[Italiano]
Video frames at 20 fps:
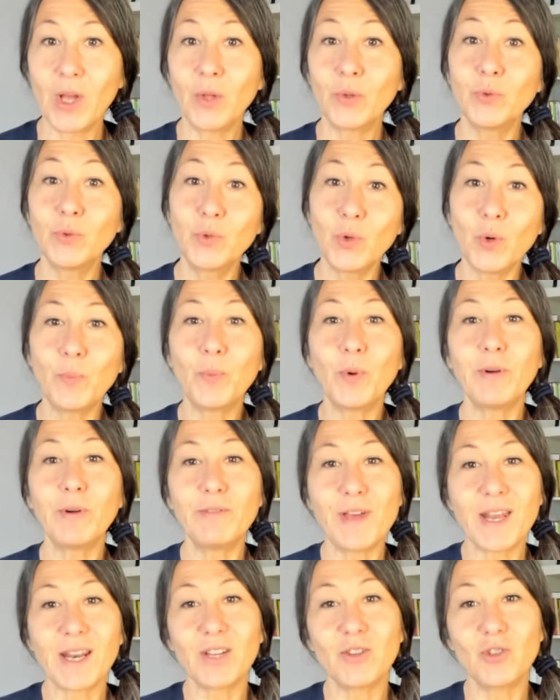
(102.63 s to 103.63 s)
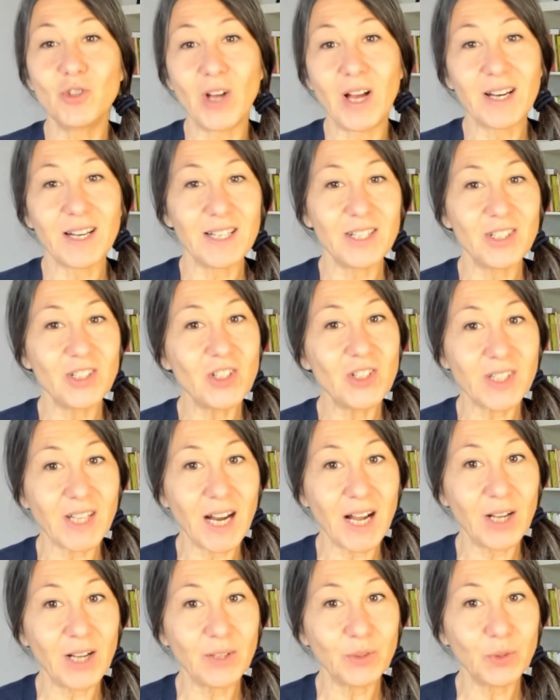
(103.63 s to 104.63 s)
dopo aver già
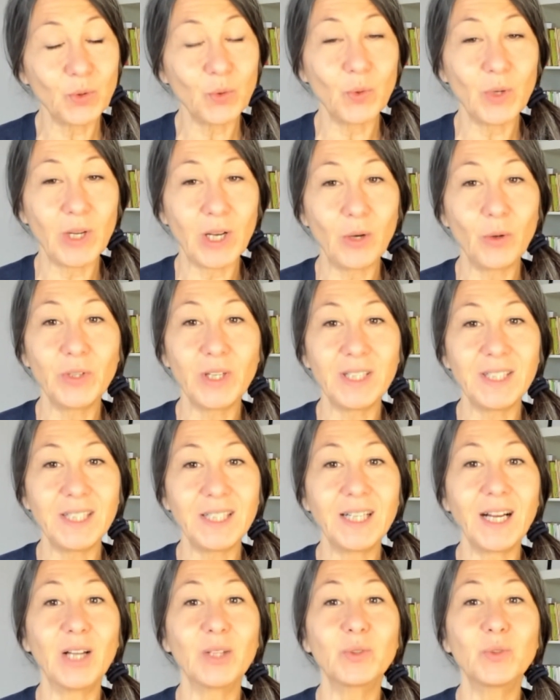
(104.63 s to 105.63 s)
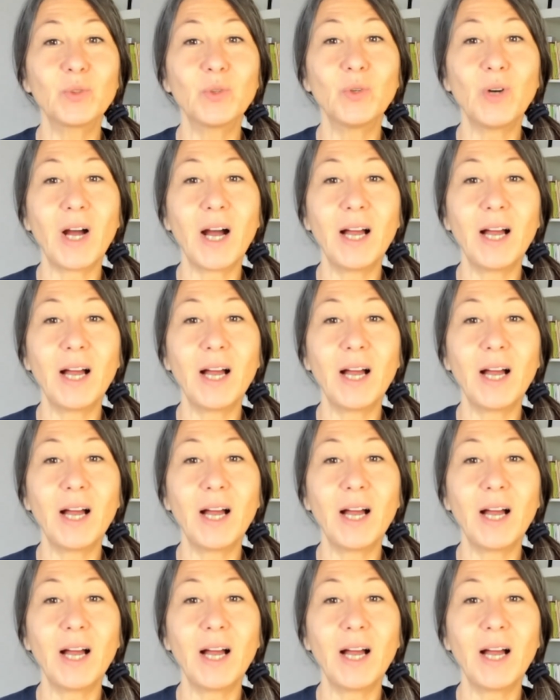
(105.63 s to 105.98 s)
registrato quello dedicato